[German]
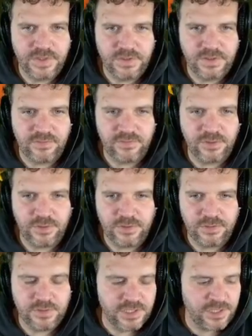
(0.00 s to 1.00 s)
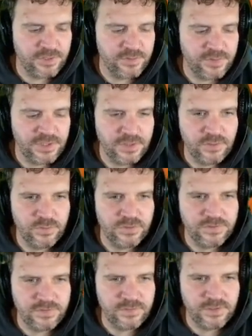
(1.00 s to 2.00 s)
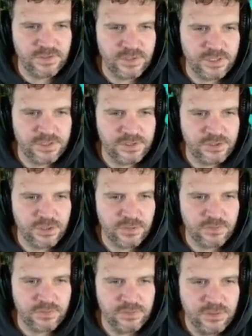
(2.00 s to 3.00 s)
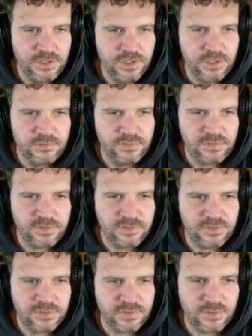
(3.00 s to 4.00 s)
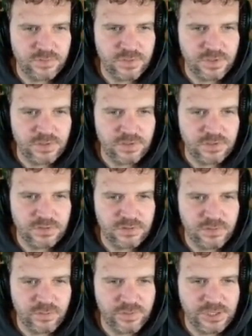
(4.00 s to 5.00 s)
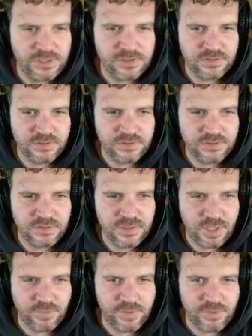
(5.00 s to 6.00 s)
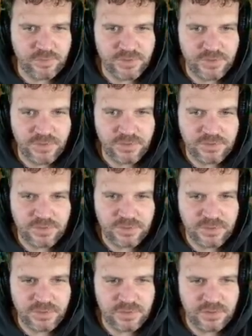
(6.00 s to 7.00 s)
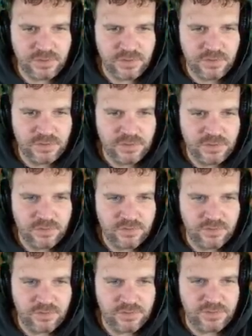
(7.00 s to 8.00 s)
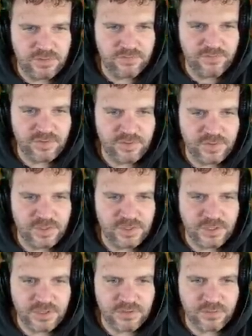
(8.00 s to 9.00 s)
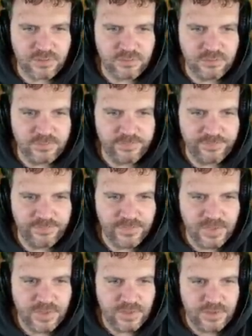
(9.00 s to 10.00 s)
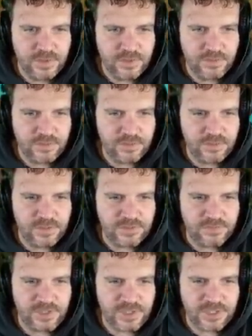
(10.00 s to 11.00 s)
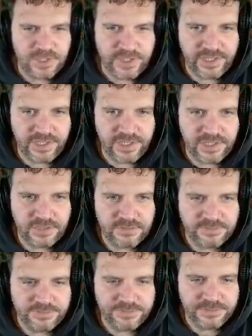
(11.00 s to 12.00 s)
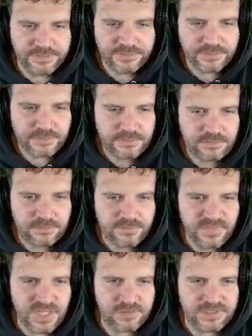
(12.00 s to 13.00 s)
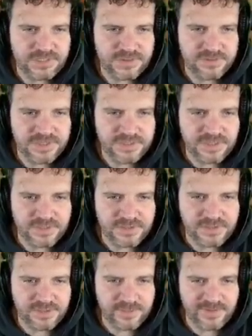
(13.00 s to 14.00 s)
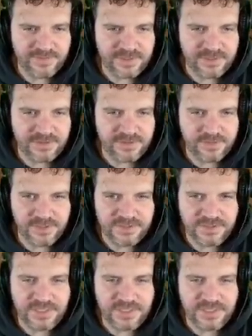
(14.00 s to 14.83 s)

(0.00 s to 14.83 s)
Aber wir können auch gerne mal kurz nochmal hier reinschauen. Weil hier sind noch so ein paar Objekte abgebildet. Und hier fährt man dann halt rum. Und hier wäre dann der Eingang. Aber das habe ich jetzt alles nicht gemacht, weil ich nicht so ganz